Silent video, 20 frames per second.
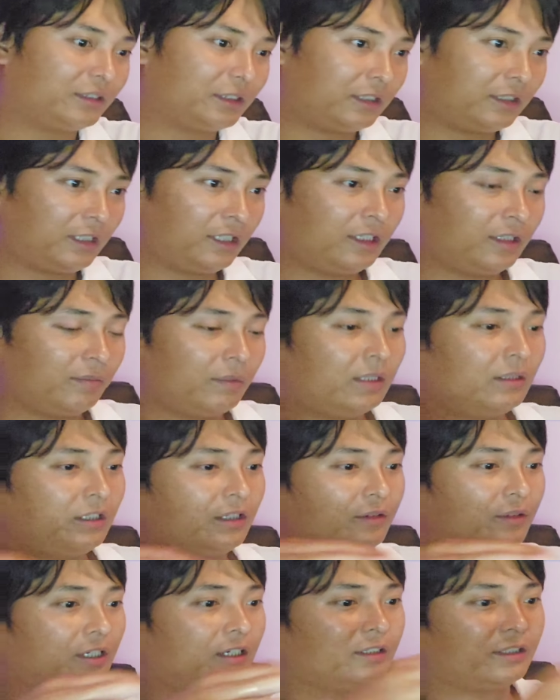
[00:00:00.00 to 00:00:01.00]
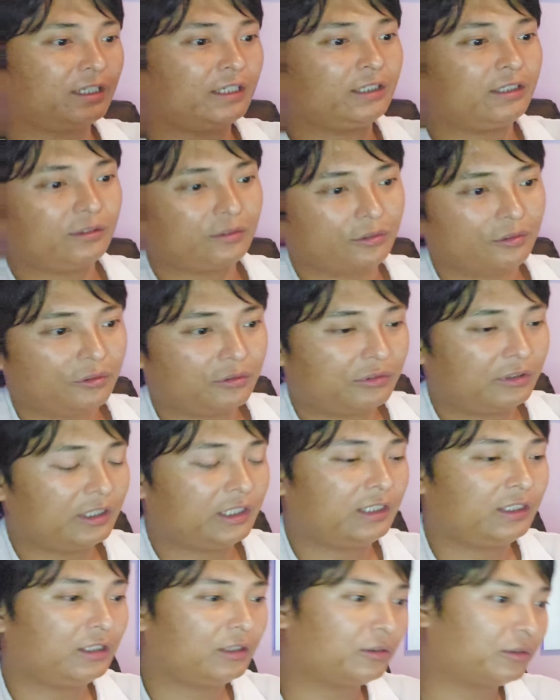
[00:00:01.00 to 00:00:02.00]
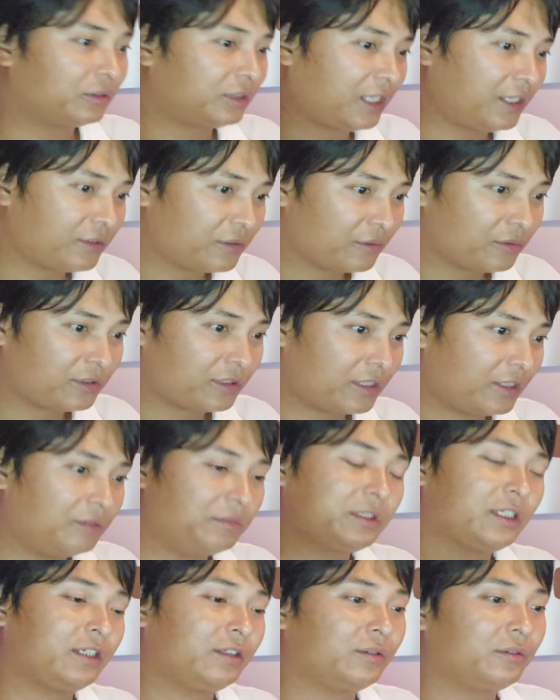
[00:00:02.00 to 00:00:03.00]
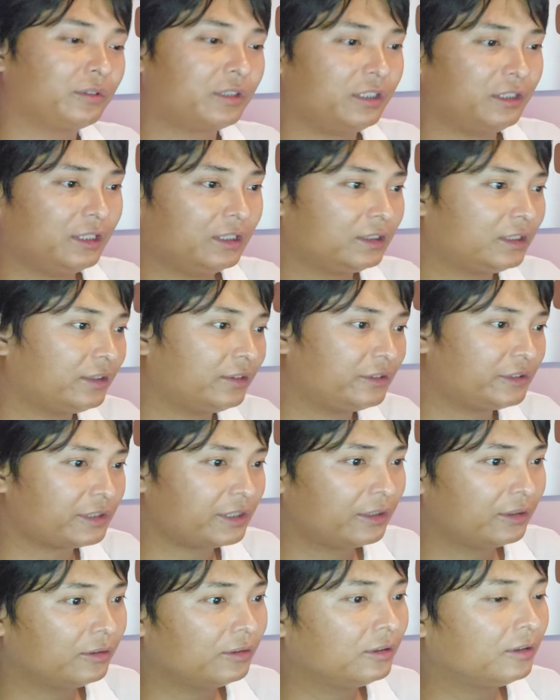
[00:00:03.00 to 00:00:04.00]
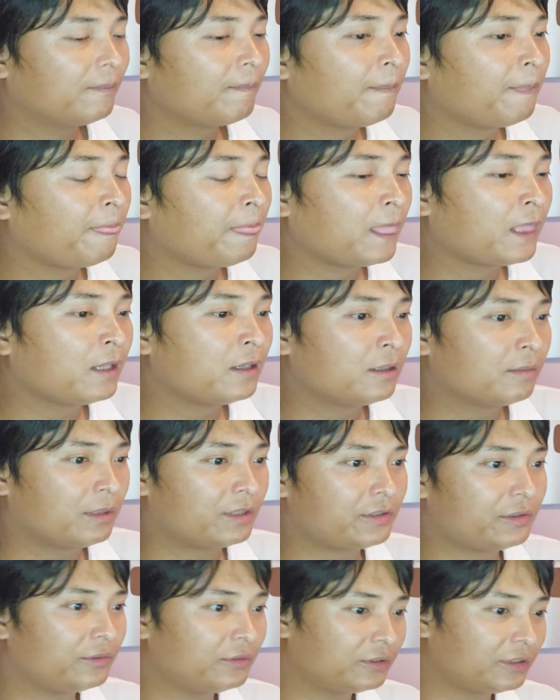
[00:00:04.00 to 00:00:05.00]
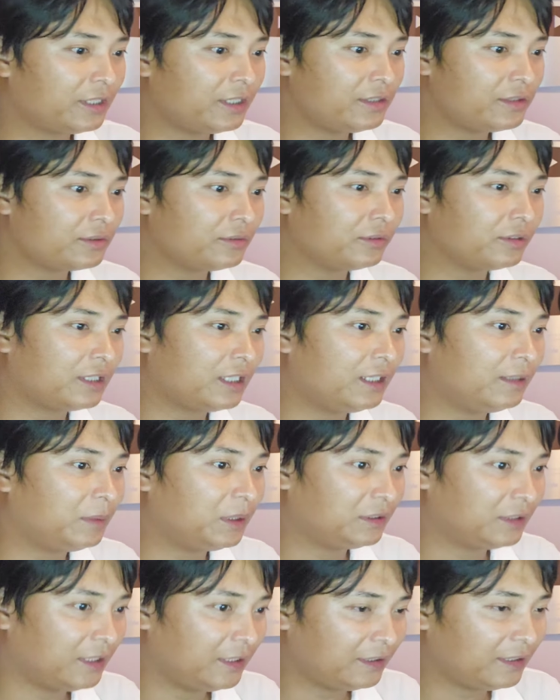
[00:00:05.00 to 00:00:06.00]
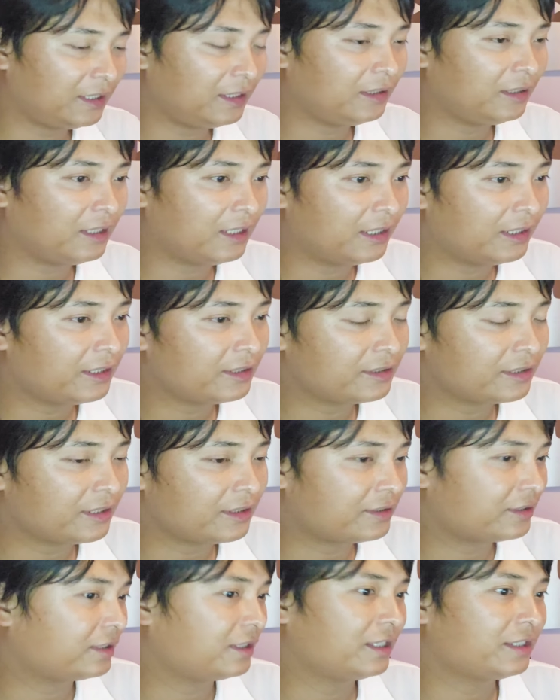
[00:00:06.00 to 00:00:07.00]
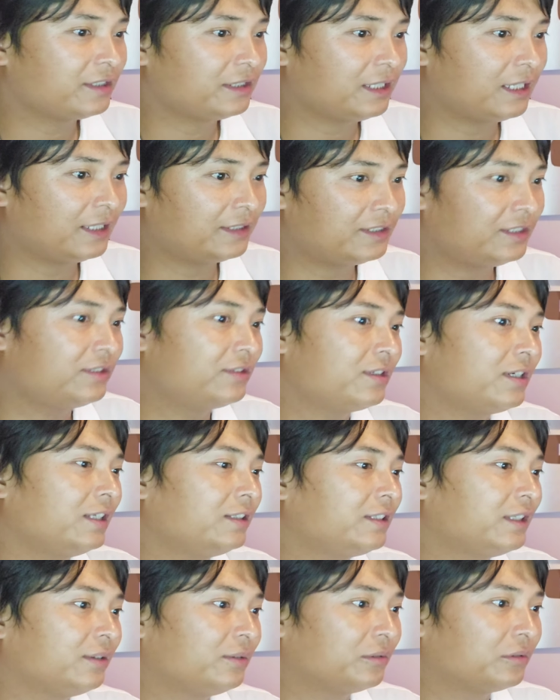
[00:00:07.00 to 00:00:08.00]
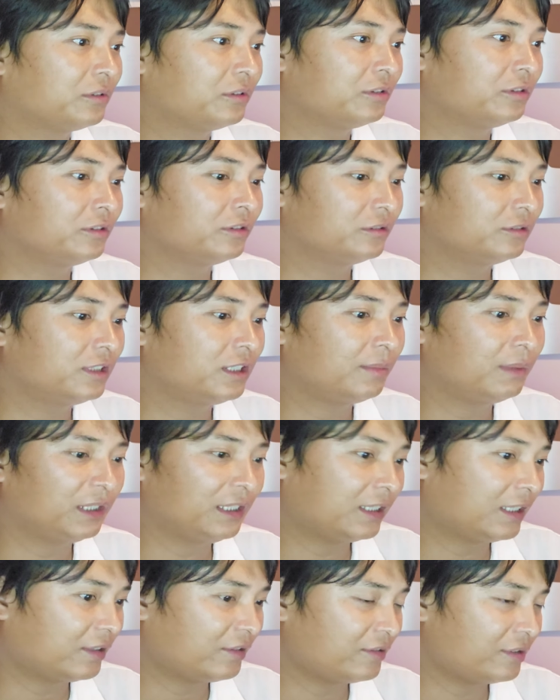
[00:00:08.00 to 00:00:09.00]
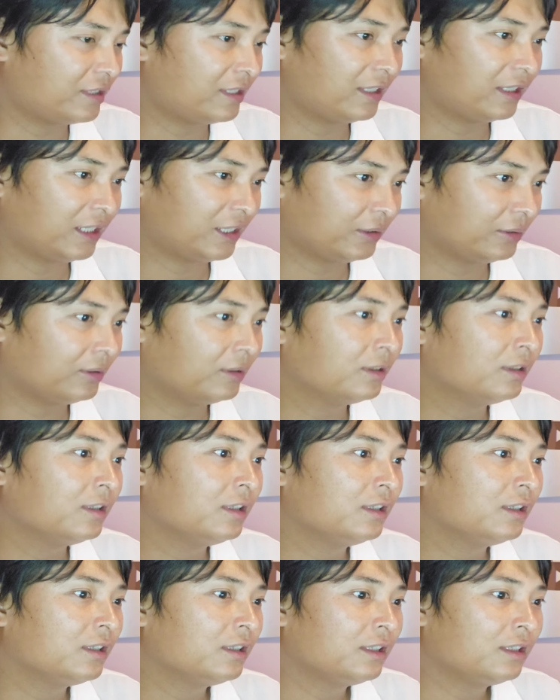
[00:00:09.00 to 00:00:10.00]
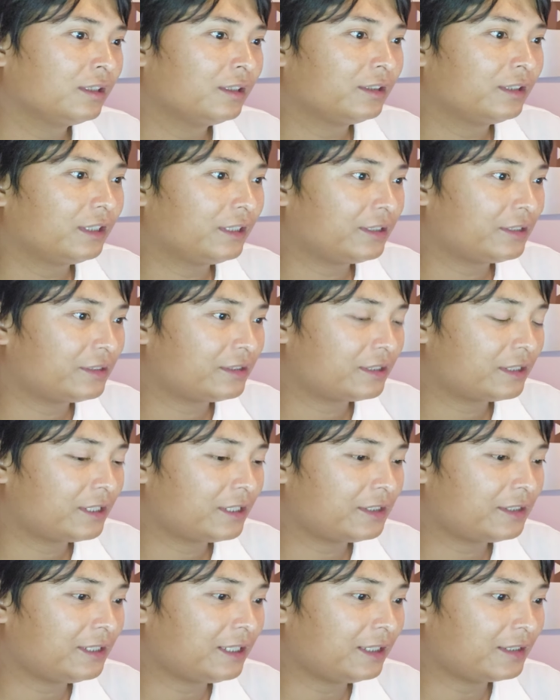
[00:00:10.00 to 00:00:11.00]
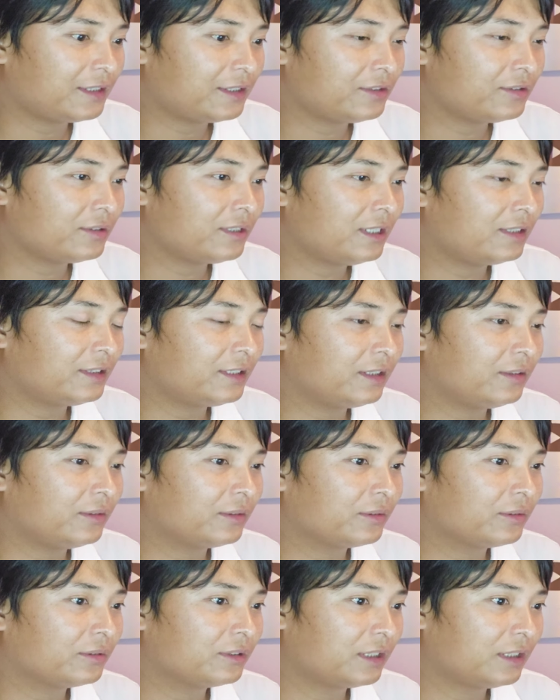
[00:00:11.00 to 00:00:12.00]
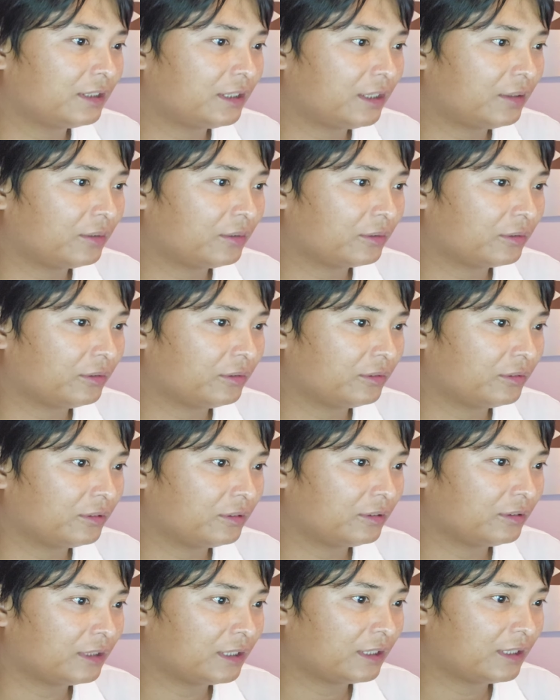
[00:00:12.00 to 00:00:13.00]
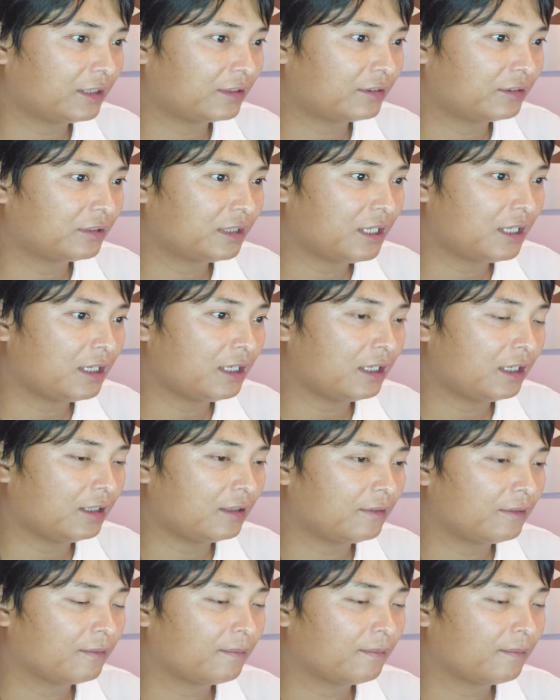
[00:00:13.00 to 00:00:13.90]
て、ばあの半減期の翌年にこう天井をつけるみたいな動きになってるんですけど、まあ、その天井が、まあ大体ね、RSI 月足で88.6ぐらいまで上がるんじゃないかと。で、月足で88.6ぐらいになる時の価格が